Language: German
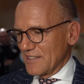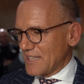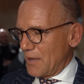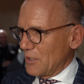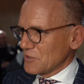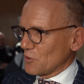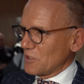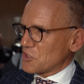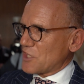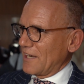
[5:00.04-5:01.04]
ist ja immer so
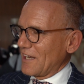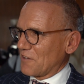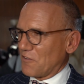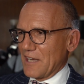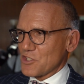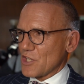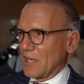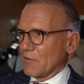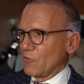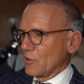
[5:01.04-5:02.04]
die
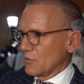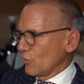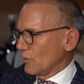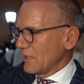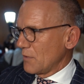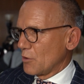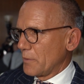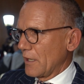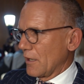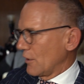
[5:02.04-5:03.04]
Standardveranstaltung, wo nur die
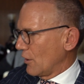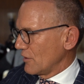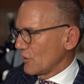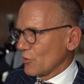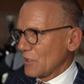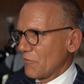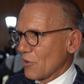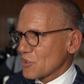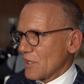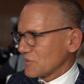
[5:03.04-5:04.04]
Immobilienleute, nur die
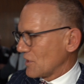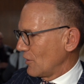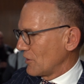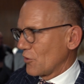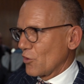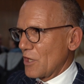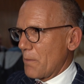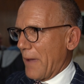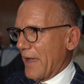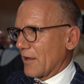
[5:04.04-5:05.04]
Wirtschaftsleute, nur die
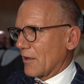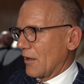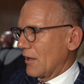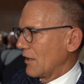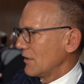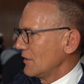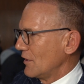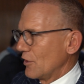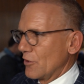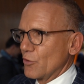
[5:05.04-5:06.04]
Banker, ja.
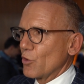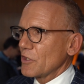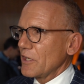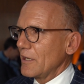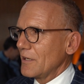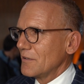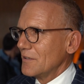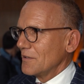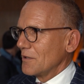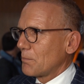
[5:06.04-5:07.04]
nur die,
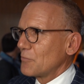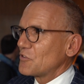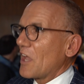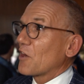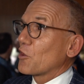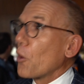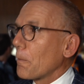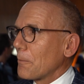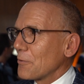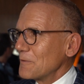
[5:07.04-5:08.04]
der
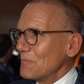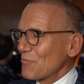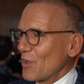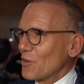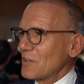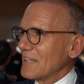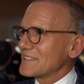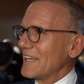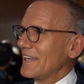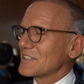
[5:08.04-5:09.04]
Club und
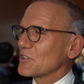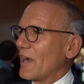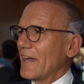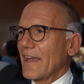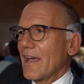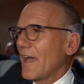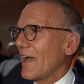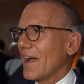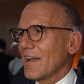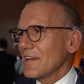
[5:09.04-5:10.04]
das hier ist so eine
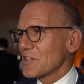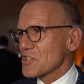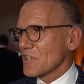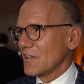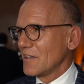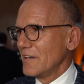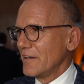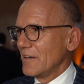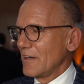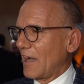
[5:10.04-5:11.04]
herrliche,
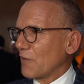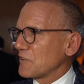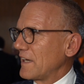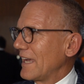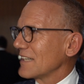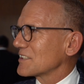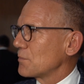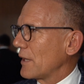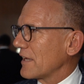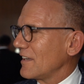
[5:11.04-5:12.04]
auf den ersten
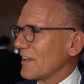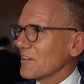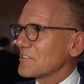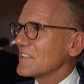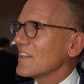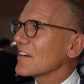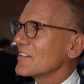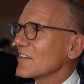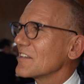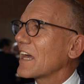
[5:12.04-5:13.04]
Blick
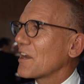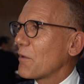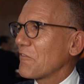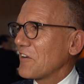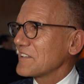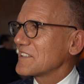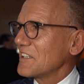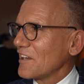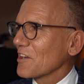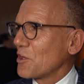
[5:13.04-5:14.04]
irritierende, dann aber
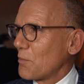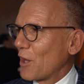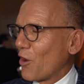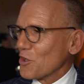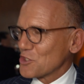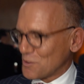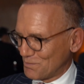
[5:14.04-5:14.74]
faszinierende Melange.